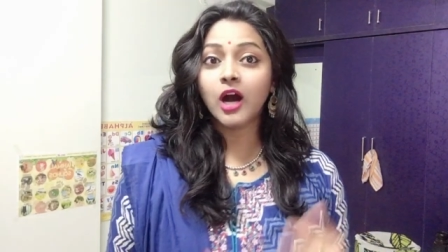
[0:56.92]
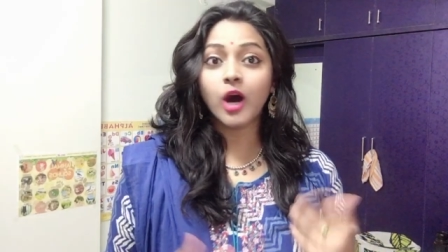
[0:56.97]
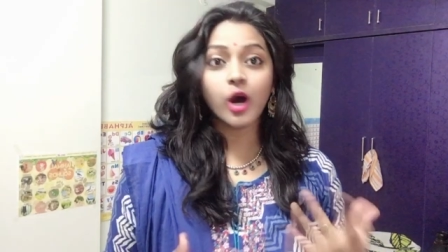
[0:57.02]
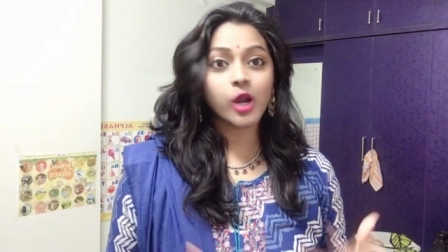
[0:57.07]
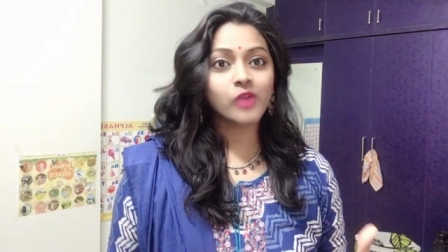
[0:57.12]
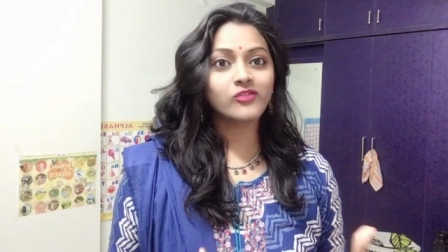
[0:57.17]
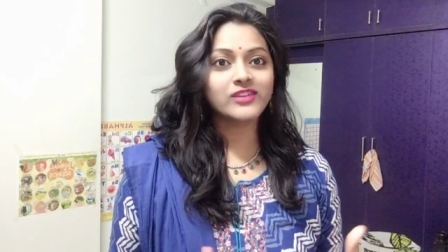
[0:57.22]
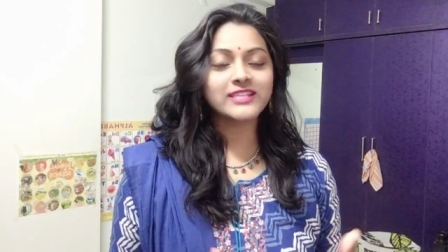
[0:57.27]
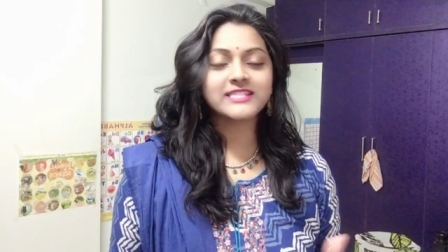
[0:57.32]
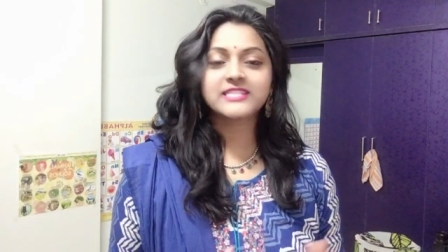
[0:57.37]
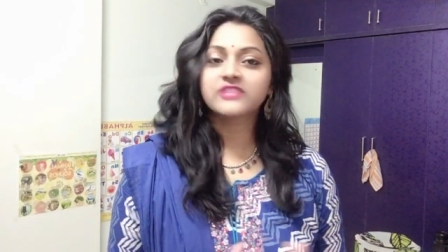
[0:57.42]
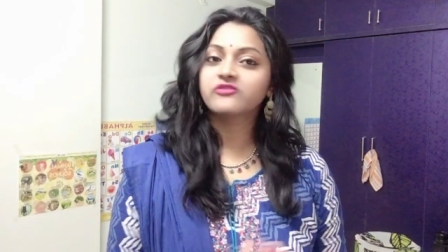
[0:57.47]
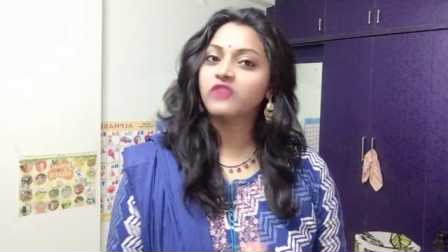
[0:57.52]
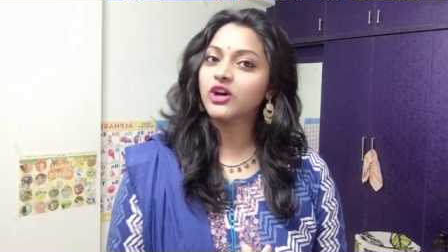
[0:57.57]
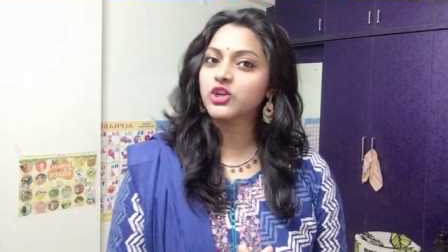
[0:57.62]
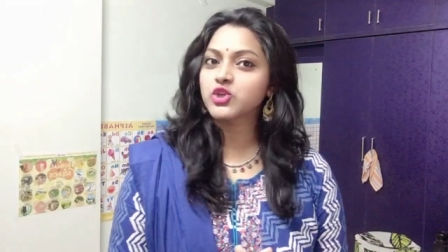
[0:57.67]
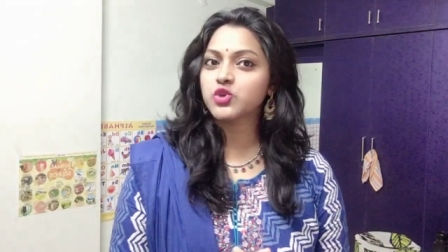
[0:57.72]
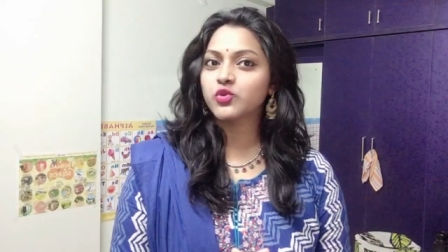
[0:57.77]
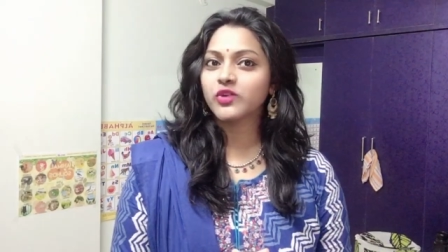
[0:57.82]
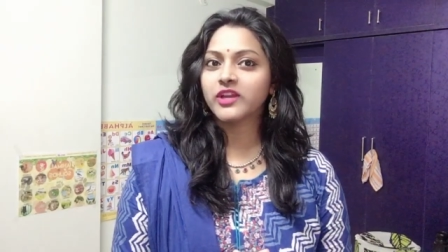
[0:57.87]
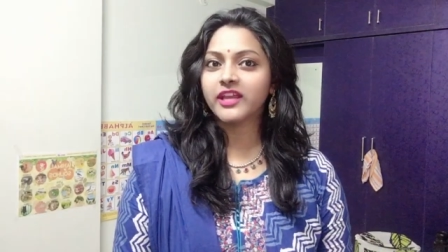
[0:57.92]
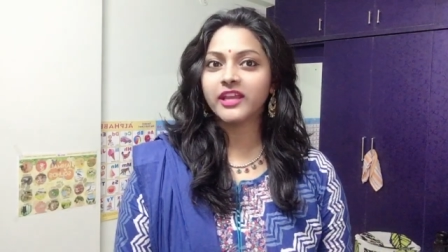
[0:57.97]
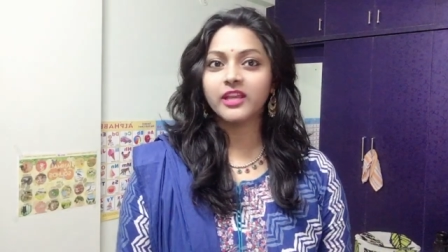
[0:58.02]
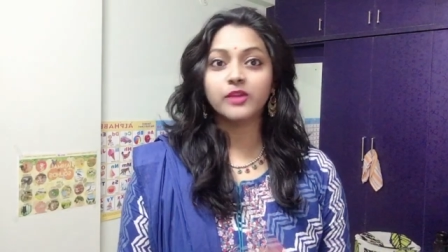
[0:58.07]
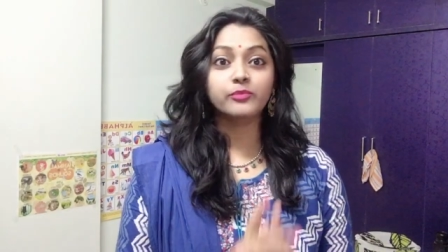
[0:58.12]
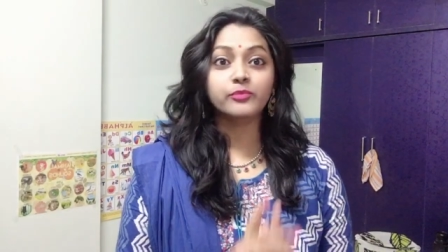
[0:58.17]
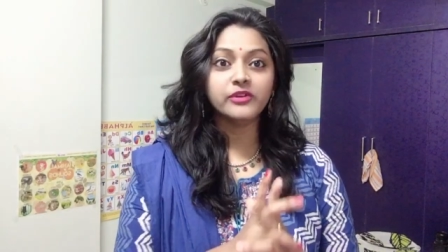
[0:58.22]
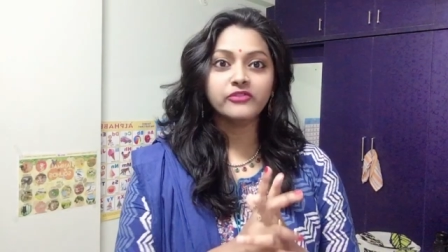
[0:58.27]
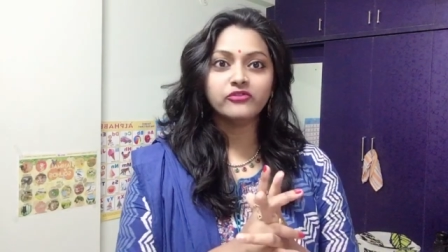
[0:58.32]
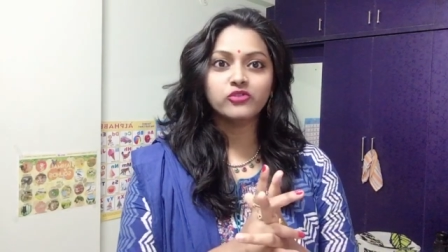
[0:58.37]
ఆల్వేస్ వాష్ యువర్
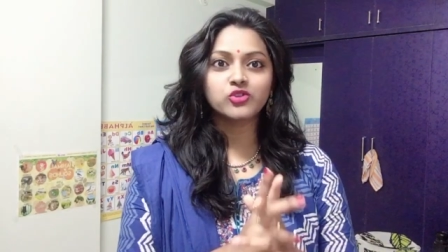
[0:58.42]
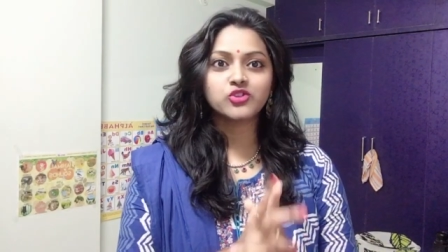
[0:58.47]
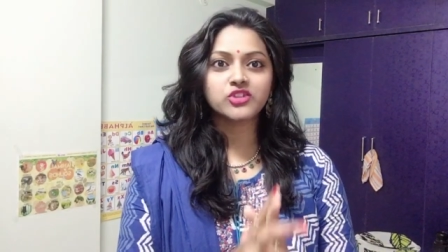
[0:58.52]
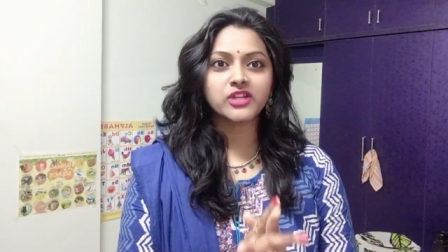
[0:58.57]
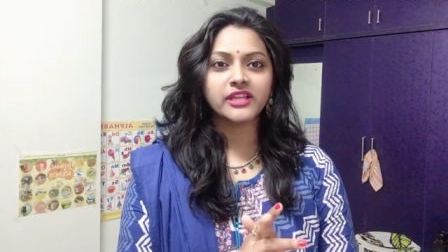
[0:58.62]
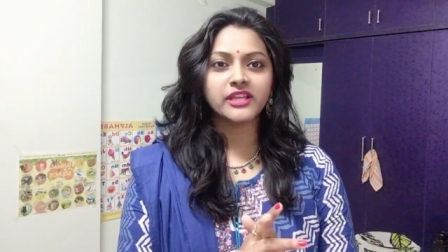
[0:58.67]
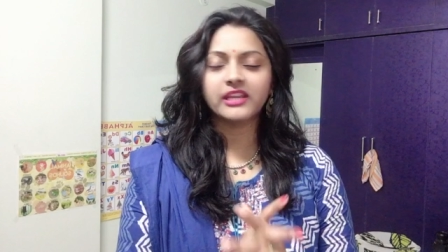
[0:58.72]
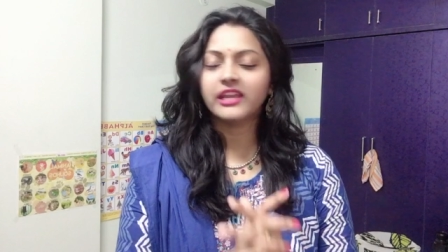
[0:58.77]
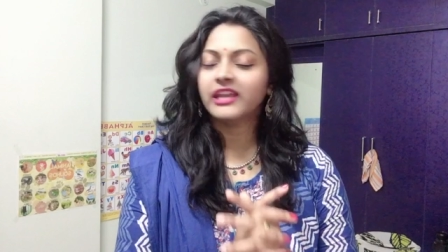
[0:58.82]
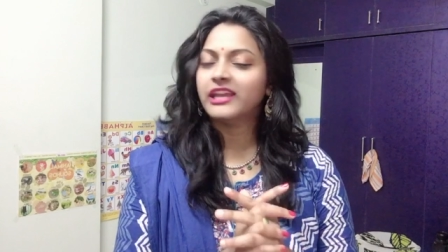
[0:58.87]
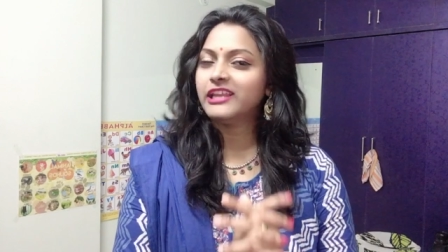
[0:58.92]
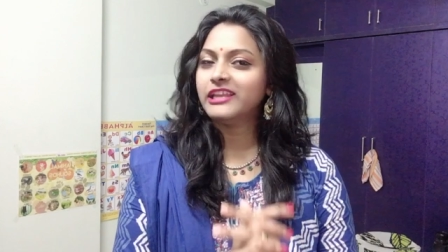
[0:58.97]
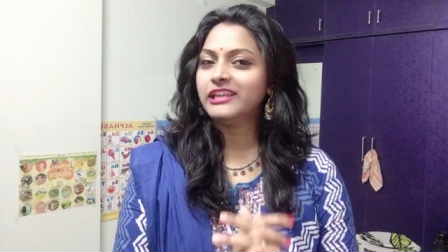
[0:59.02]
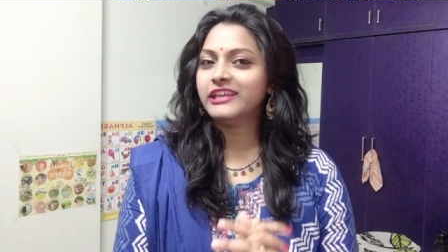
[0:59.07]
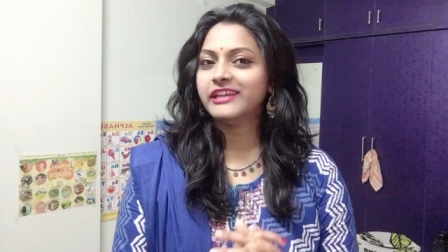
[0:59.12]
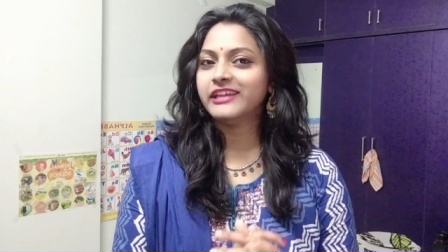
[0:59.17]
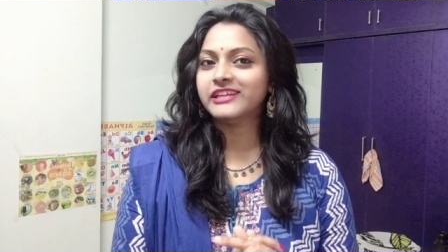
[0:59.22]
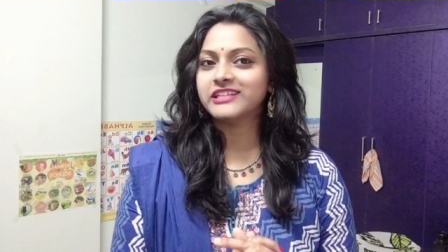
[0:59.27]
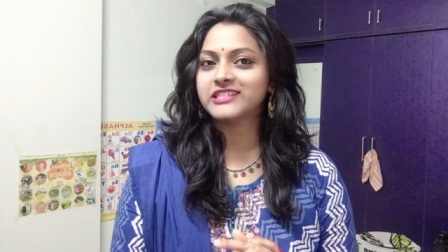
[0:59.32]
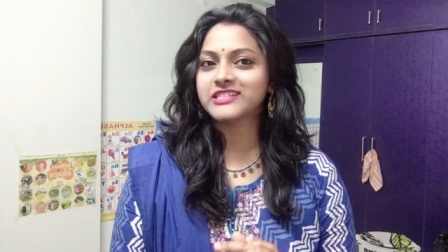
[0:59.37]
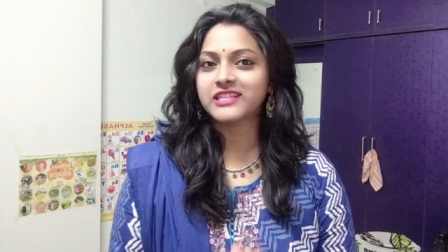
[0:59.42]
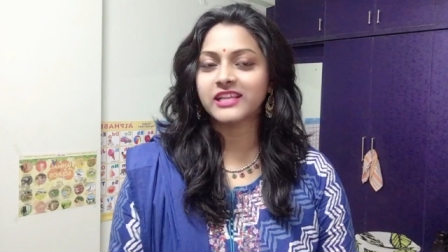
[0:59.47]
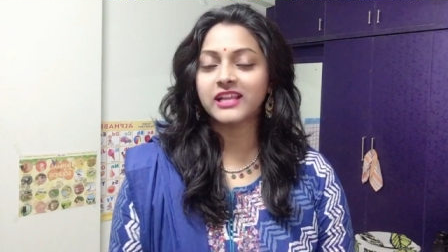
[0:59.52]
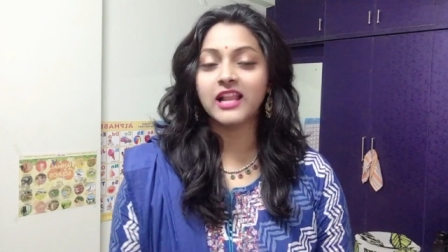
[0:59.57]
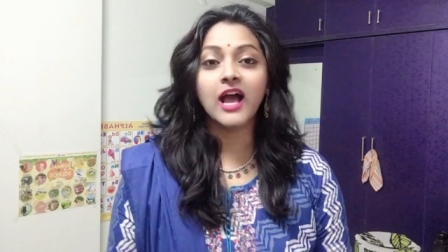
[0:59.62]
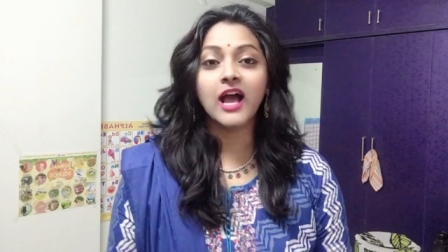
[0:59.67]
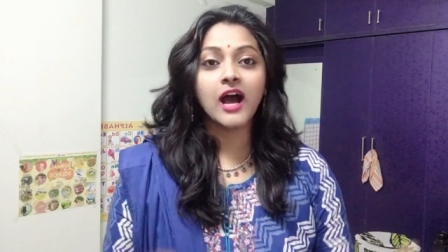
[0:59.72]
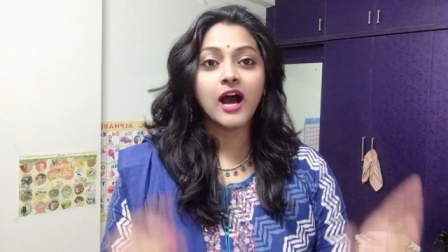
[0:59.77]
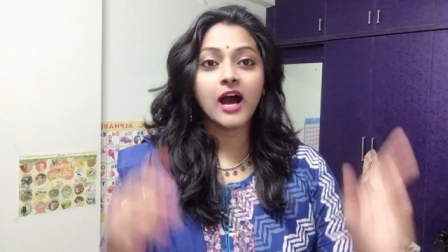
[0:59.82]
హెయిర్ బిఫోర్ ట్రైన్ ఎనీ హెయిర్ స్టైల్